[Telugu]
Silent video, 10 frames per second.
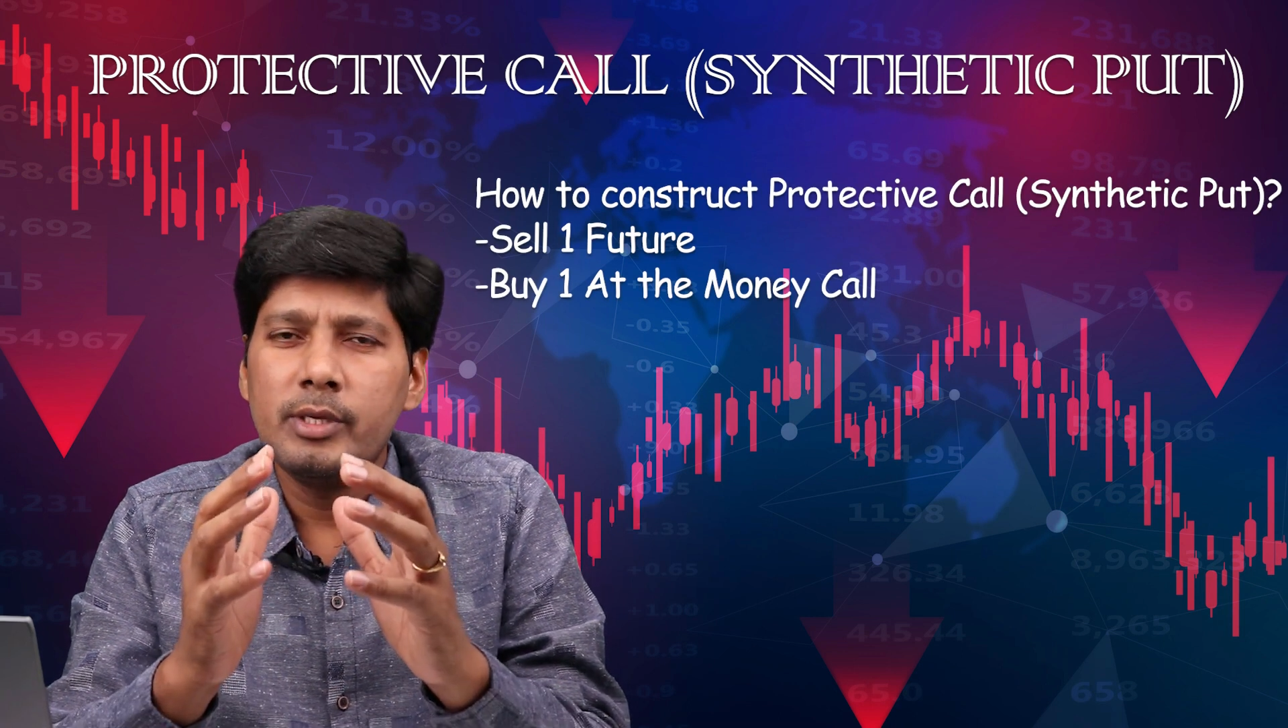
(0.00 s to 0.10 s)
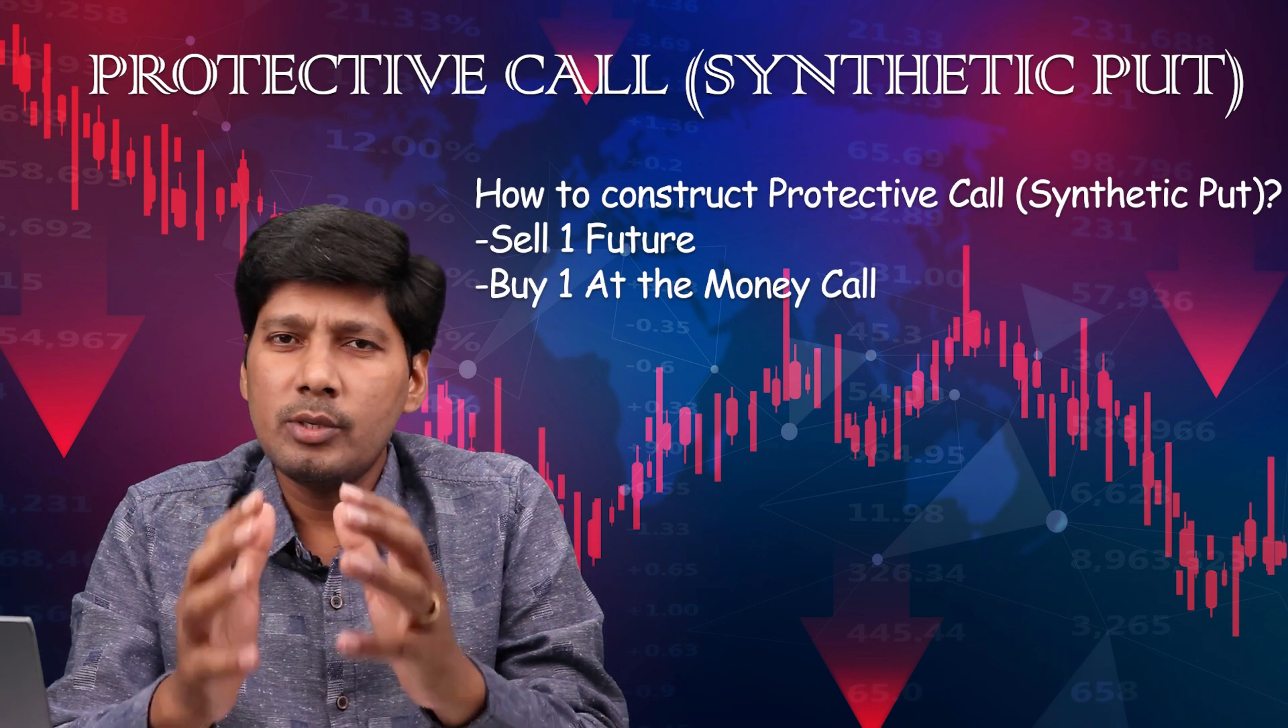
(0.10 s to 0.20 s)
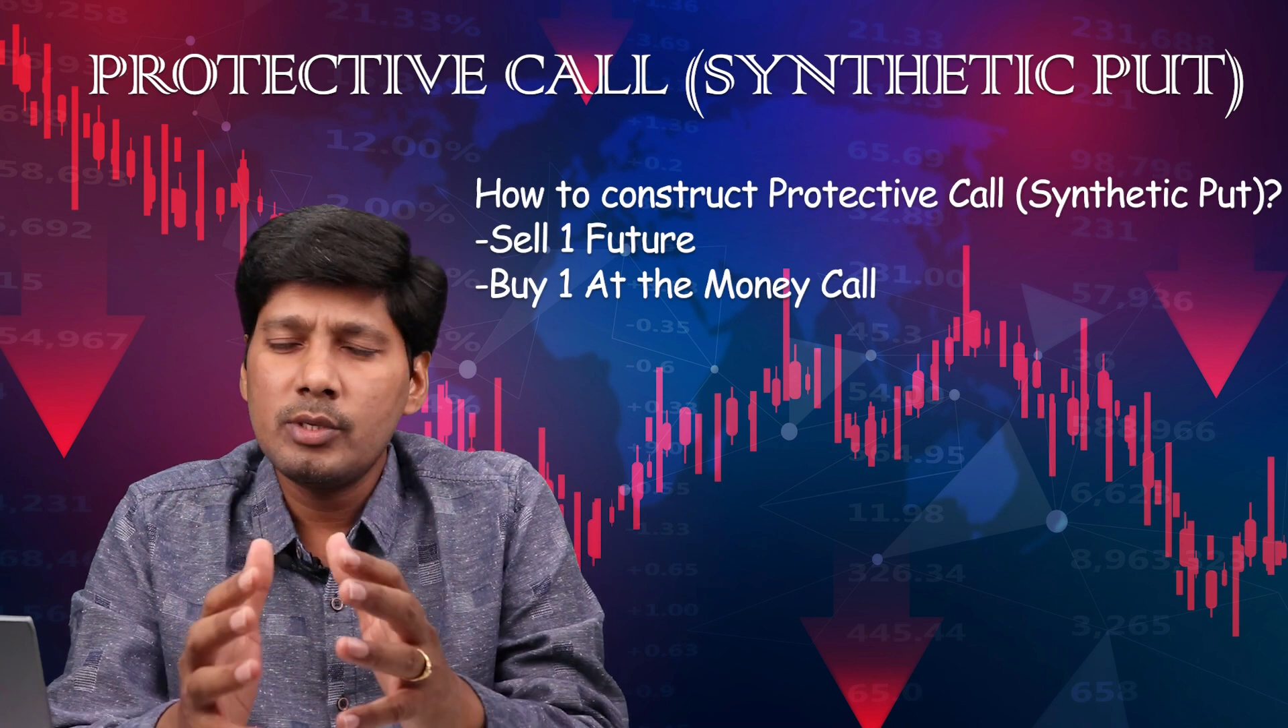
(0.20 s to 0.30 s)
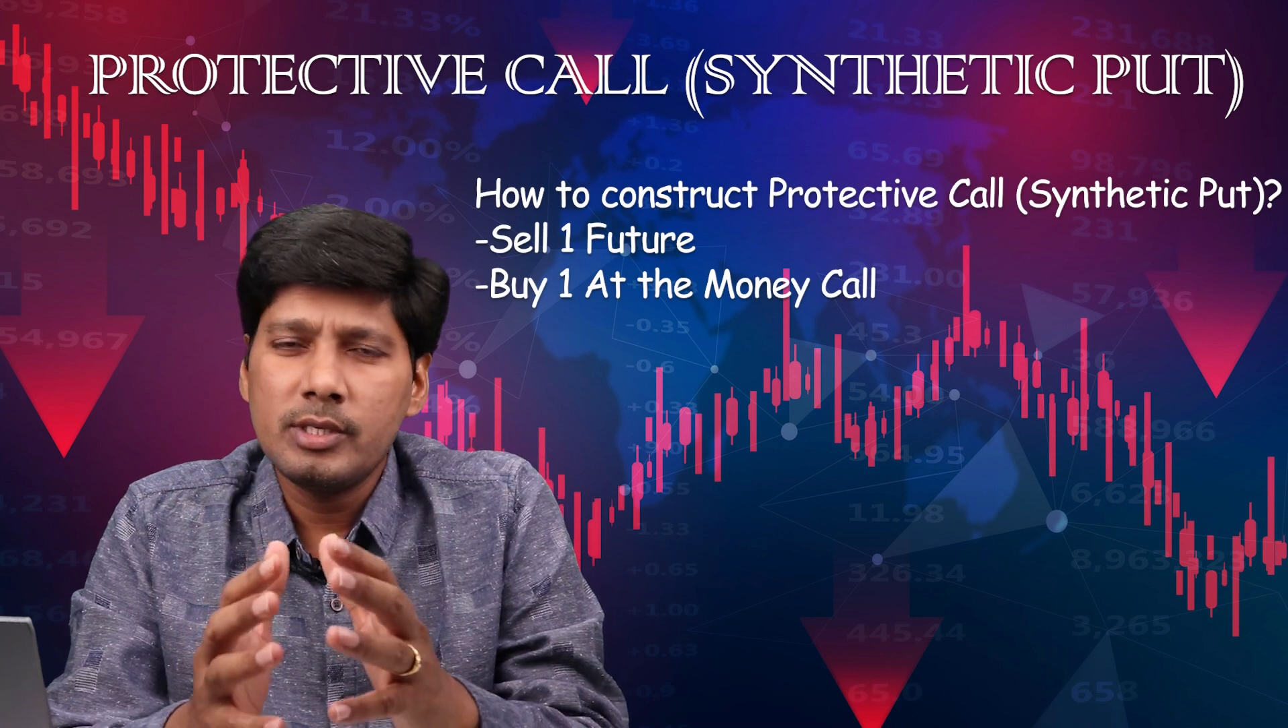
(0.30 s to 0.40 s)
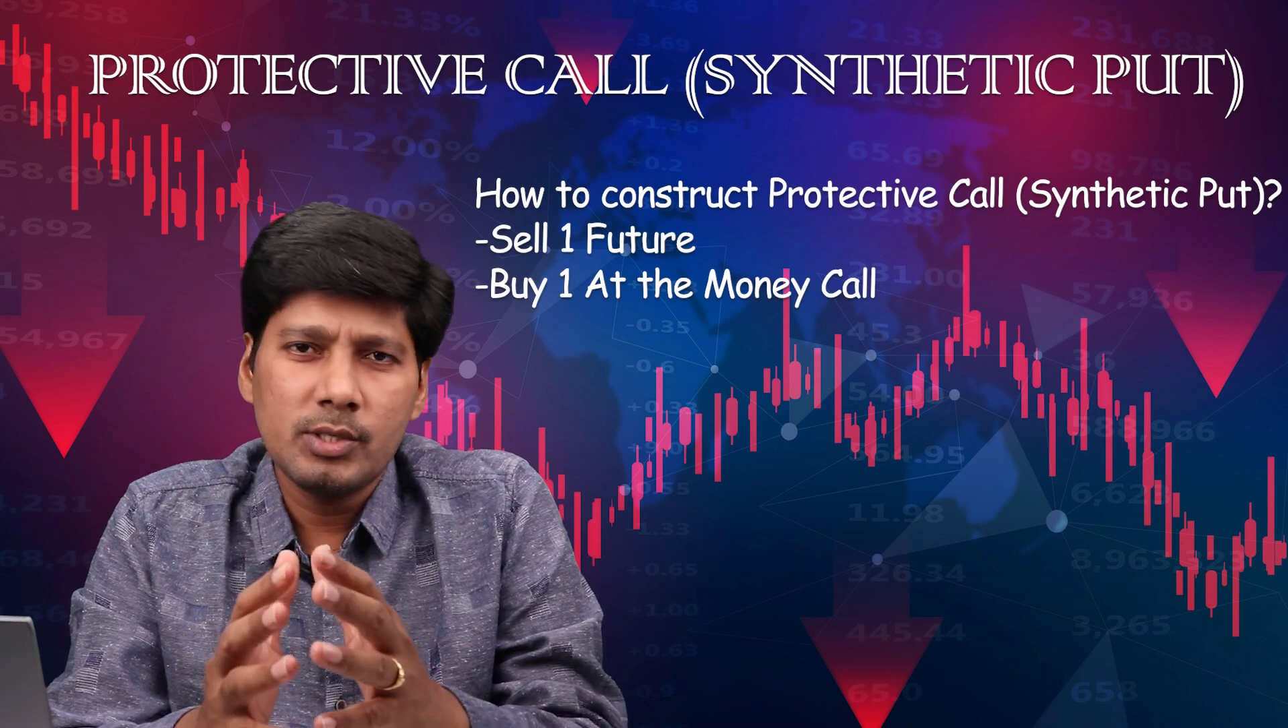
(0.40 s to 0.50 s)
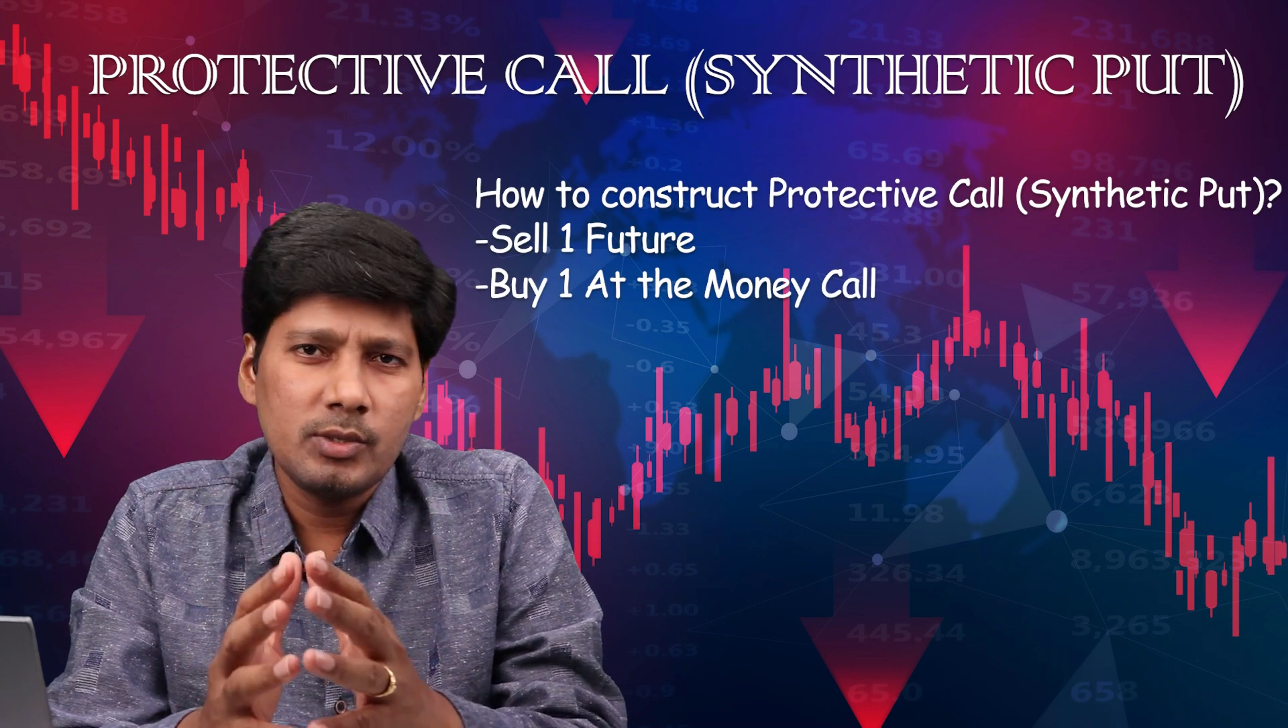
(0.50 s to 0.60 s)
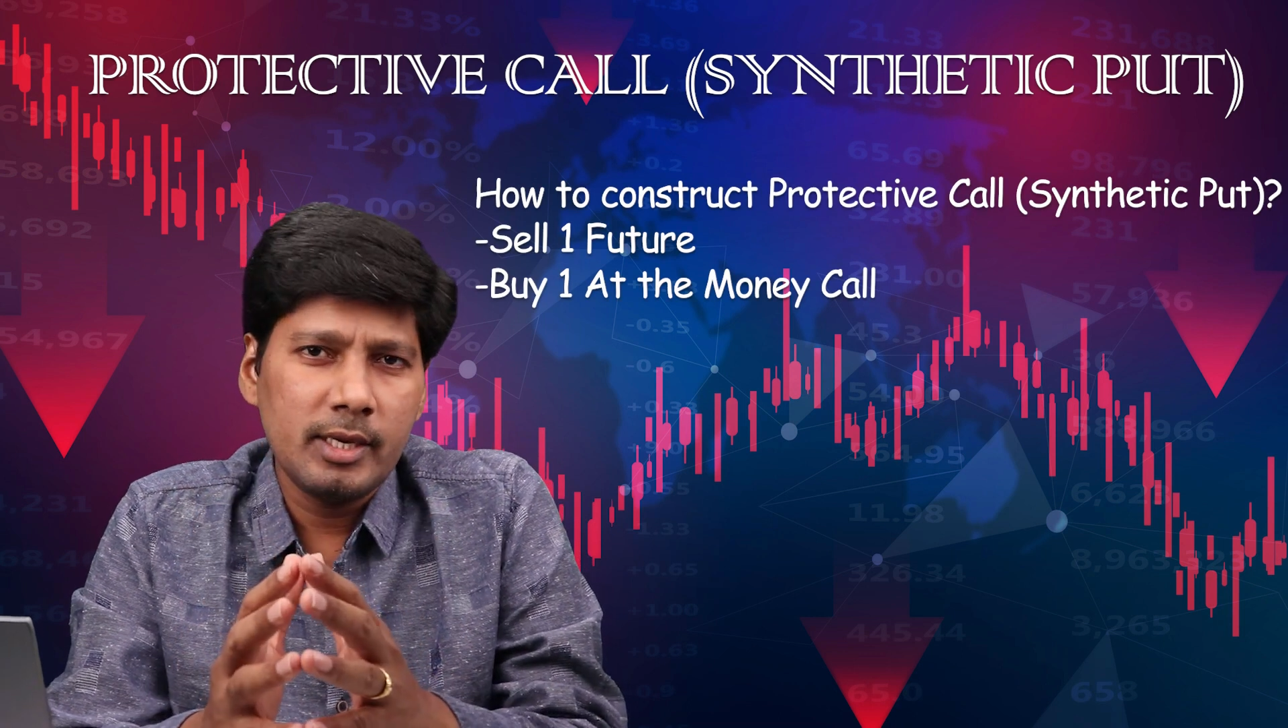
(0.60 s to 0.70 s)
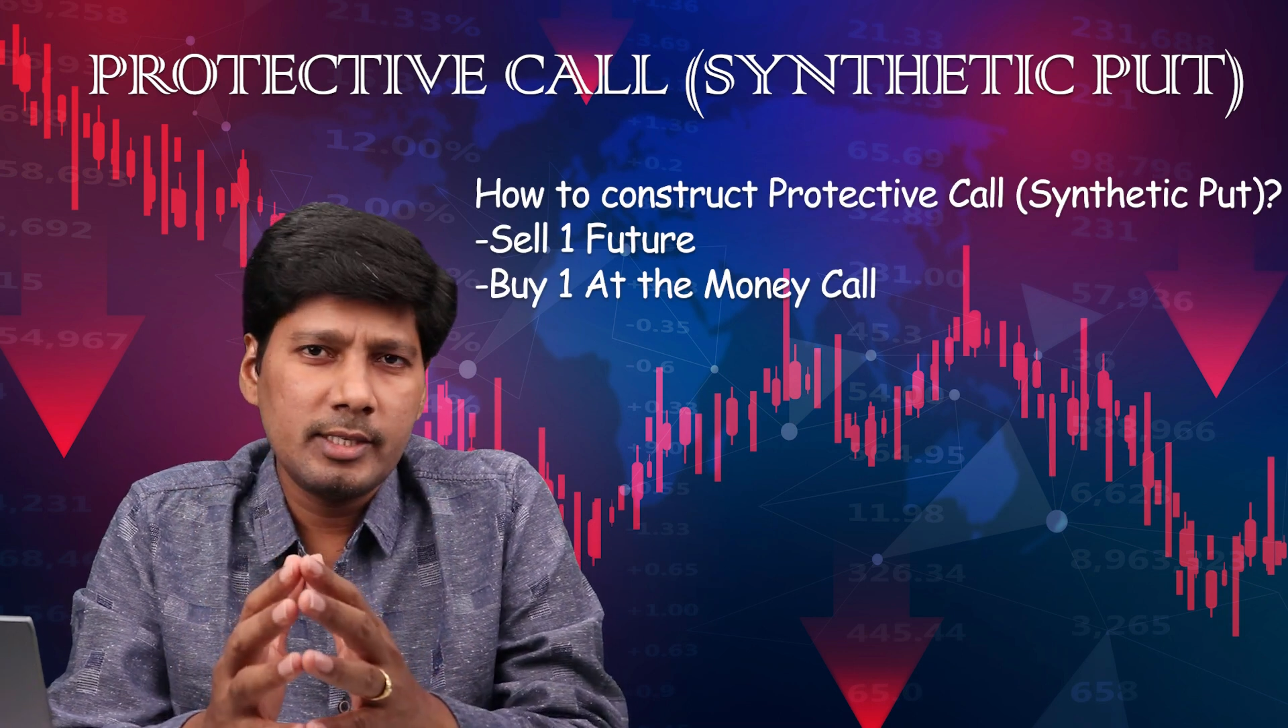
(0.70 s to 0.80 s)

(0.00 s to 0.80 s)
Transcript: ఈరోజు తీసుకున్న